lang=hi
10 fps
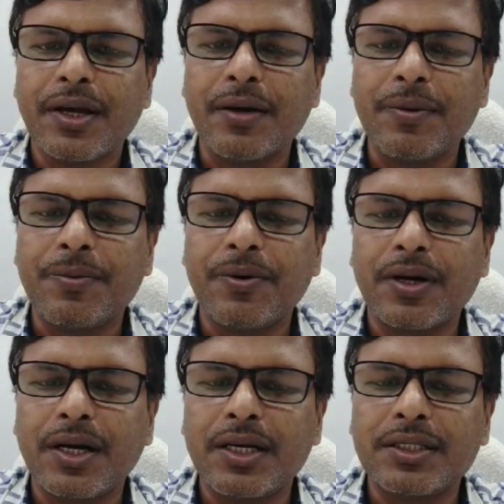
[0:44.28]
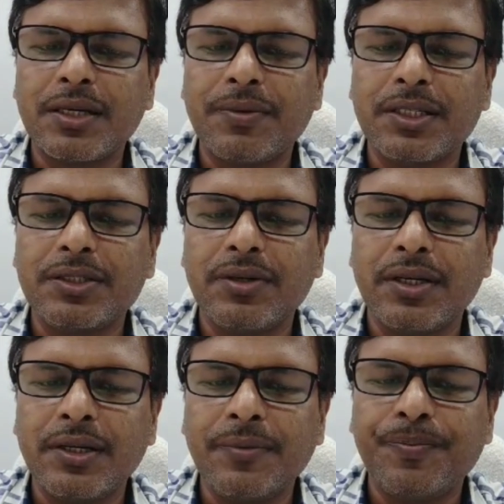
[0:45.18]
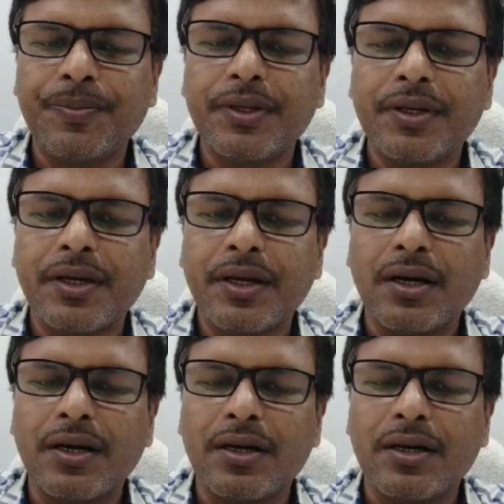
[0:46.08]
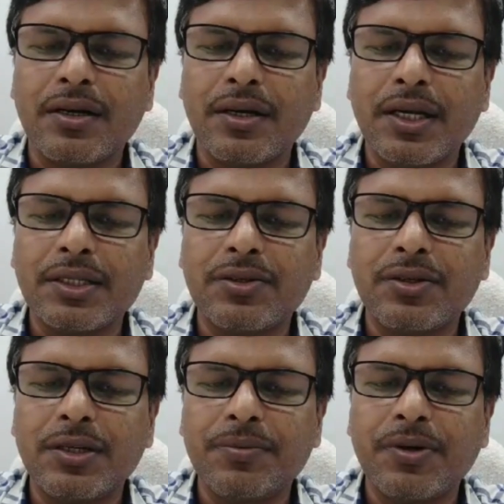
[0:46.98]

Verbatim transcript: अभी फोरकास्ट हमारा जो है नेक्स्ट ट्वेंटी